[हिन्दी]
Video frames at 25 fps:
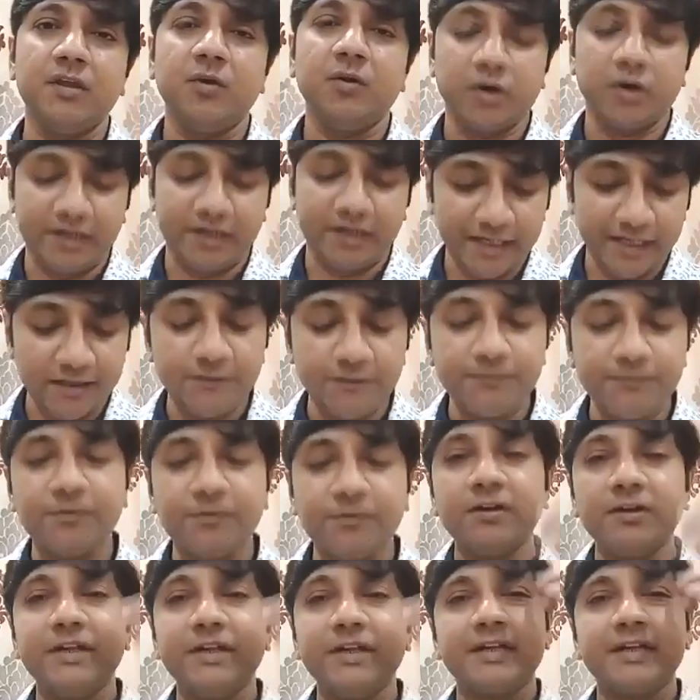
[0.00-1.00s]
और
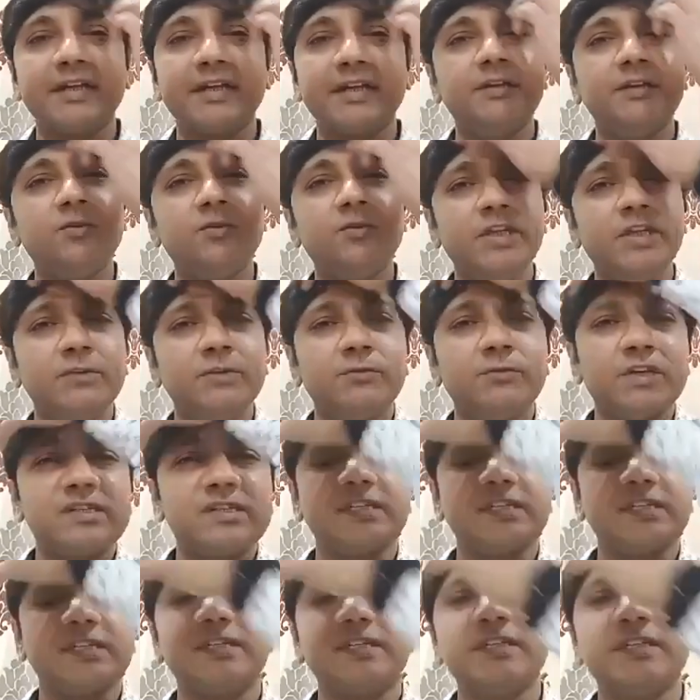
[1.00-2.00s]
कैलिफोर्निया की
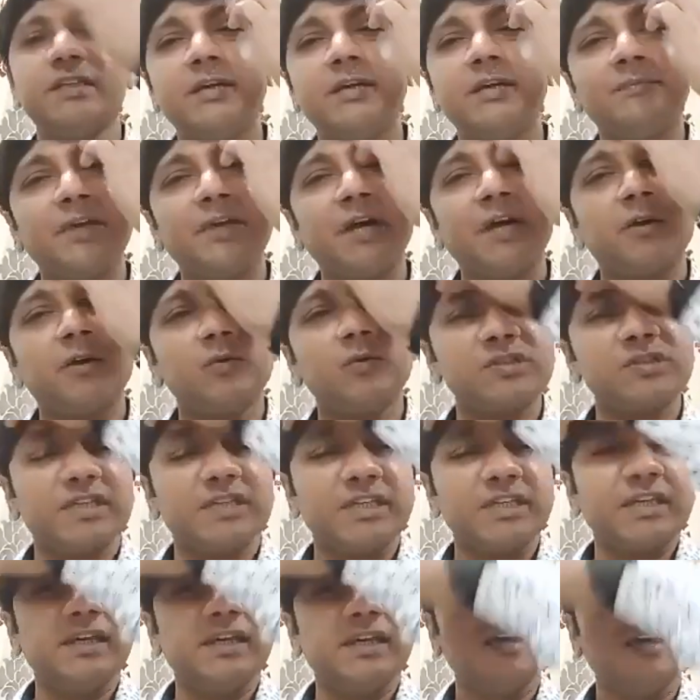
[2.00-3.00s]
यूनिवर्सिटी ने प्यारो
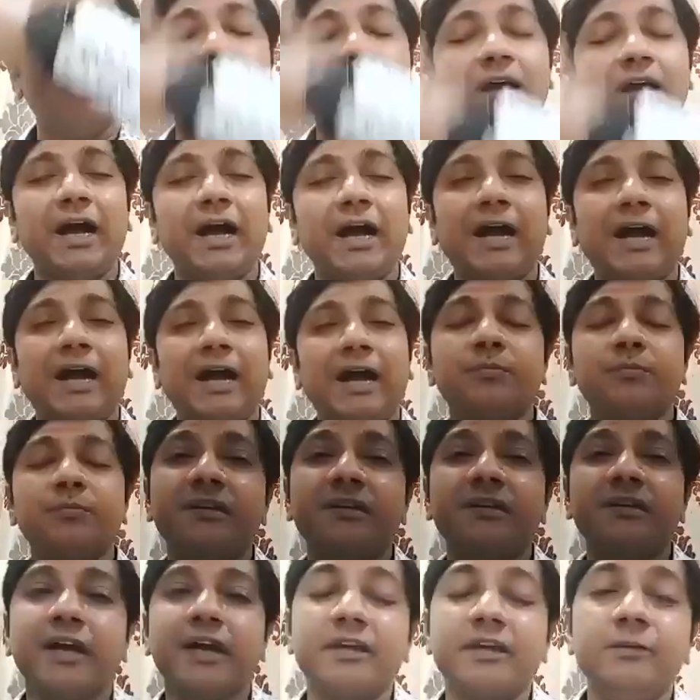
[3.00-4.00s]
उसकी
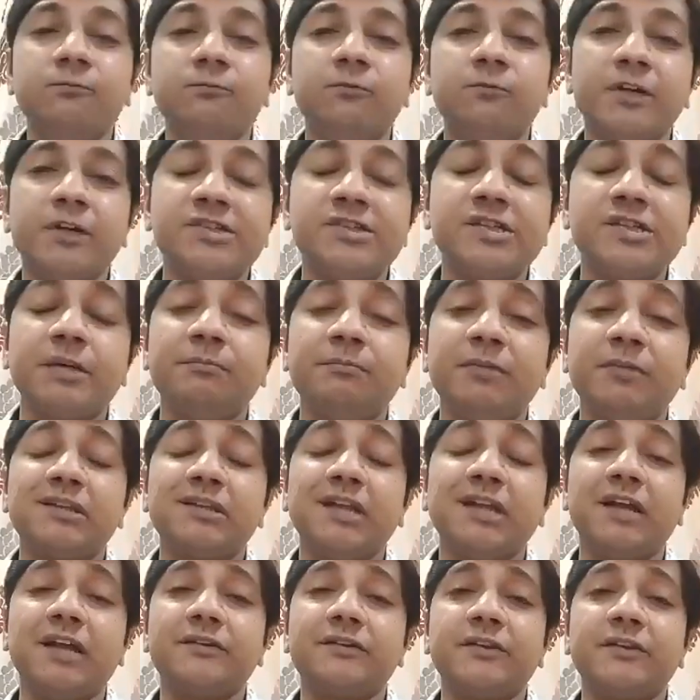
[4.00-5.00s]
आत्महत्या की वजह
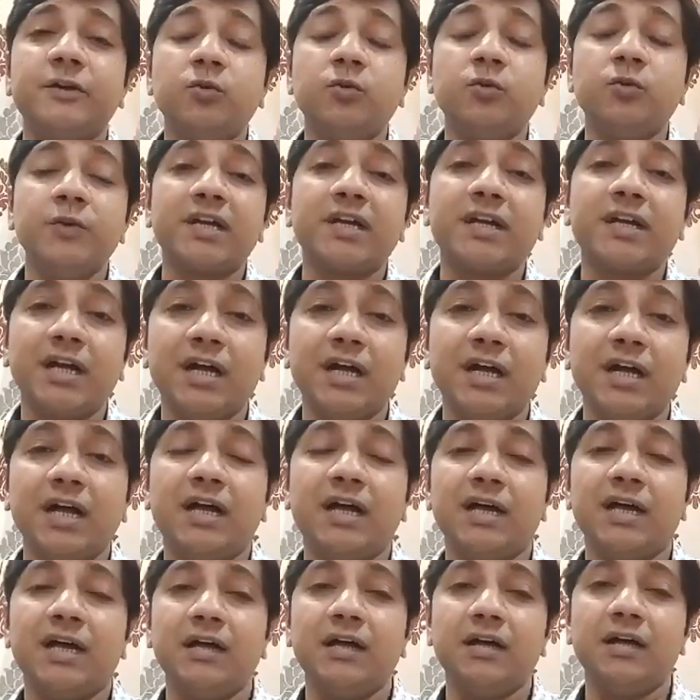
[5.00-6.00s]
बताते हुए कहा
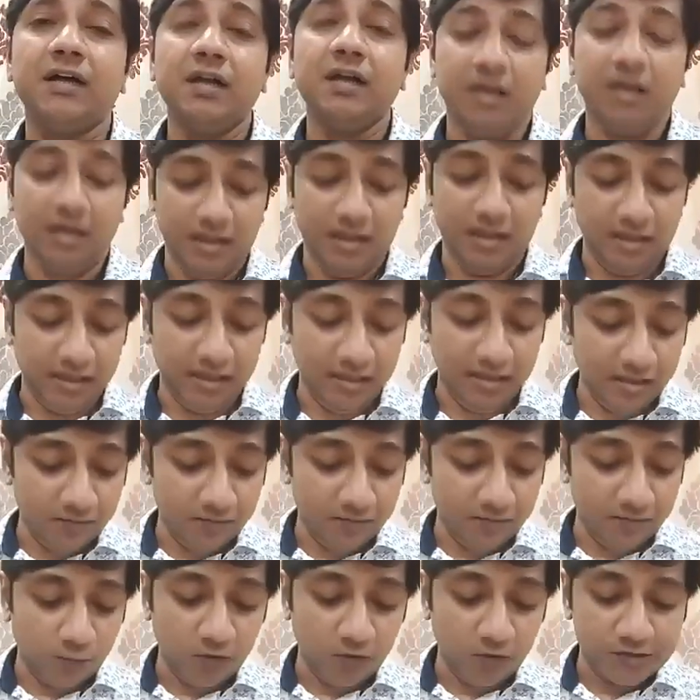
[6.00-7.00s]
ही
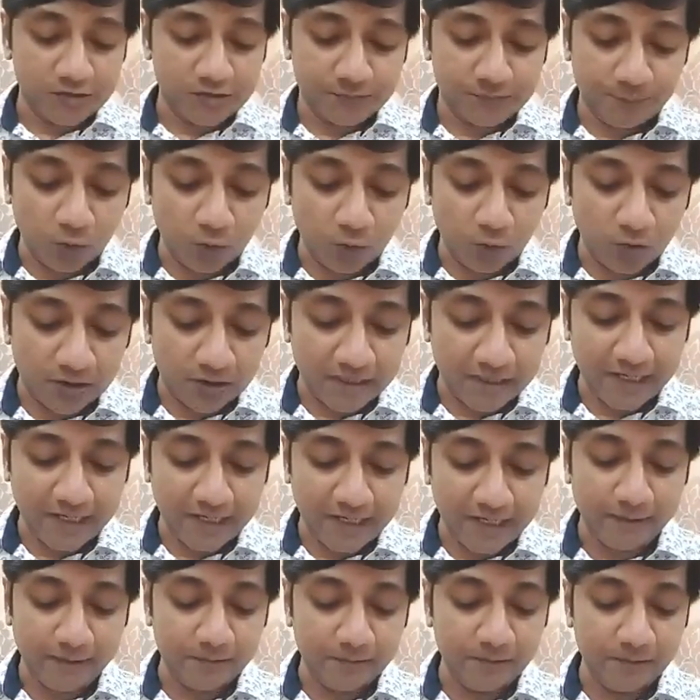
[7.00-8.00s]
वॉज
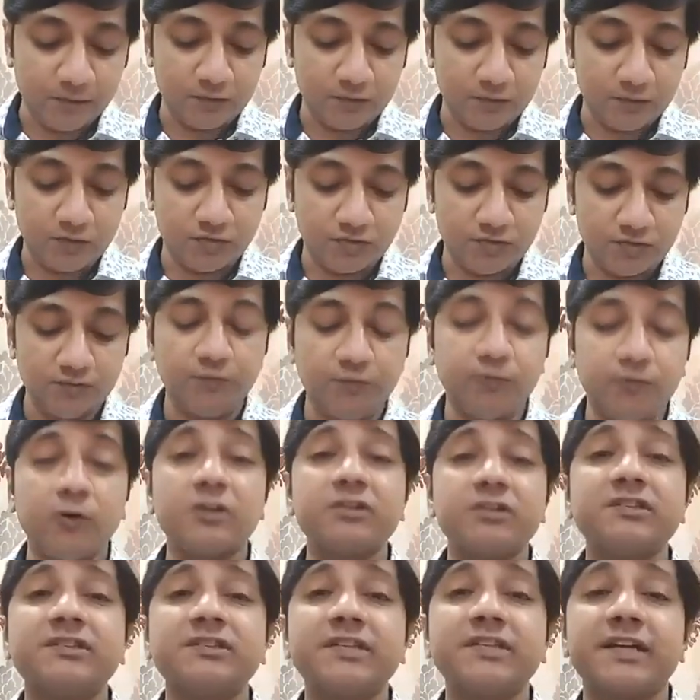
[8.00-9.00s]
प्रोग्राम फॉर
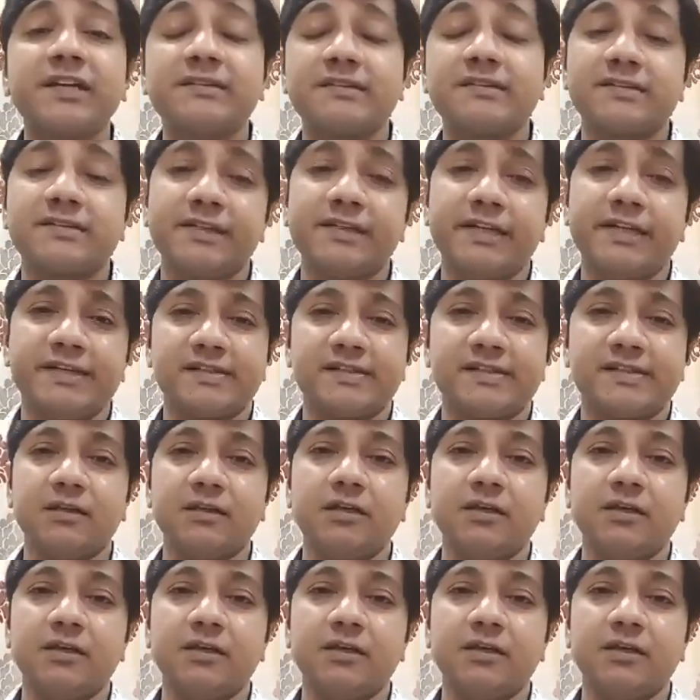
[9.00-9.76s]
सक्सेस